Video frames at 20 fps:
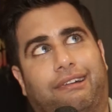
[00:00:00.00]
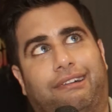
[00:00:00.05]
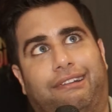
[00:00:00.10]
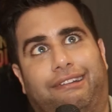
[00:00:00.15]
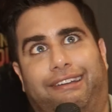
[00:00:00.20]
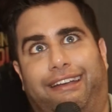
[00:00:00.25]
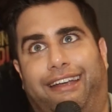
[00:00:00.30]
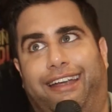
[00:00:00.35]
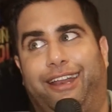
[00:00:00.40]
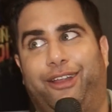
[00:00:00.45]

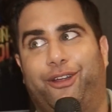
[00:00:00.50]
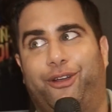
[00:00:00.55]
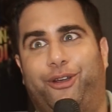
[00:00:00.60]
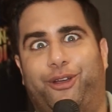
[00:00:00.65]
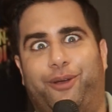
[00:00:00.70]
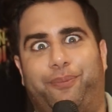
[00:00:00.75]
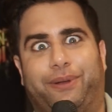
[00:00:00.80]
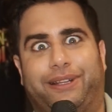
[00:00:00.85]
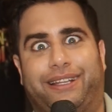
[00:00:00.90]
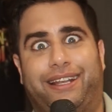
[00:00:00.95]
रेडी और
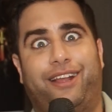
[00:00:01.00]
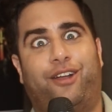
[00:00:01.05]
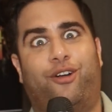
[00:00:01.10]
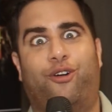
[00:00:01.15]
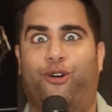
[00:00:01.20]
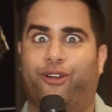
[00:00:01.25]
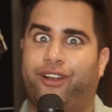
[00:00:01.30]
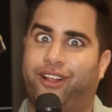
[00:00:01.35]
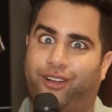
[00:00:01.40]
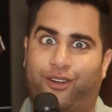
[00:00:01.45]
नॉट पता नहीं
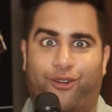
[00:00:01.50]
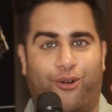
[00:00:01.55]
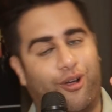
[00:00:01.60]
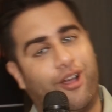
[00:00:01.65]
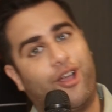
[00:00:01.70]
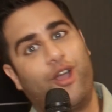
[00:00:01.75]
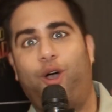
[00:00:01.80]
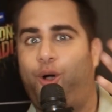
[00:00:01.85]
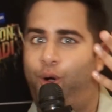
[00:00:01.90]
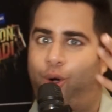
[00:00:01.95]
होने हो,
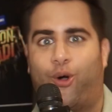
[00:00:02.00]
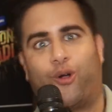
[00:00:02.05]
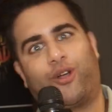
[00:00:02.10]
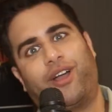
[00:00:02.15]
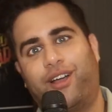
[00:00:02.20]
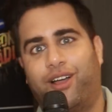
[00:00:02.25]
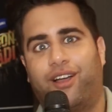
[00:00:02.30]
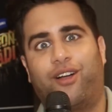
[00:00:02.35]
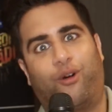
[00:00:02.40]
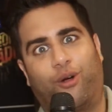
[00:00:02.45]

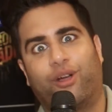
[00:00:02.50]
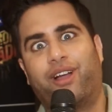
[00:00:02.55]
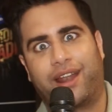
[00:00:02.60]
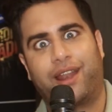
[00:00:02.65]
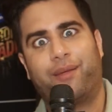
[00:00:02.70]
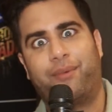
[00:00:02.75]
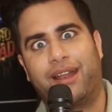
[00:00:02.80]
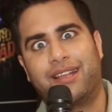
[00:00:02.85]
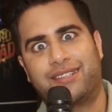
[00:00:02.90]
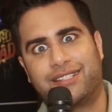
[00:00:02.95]
होगा होगा
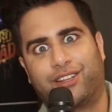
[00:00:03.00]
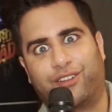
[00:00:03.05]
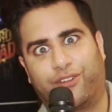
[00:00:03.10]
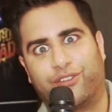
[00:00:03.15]
ना मेरे साथ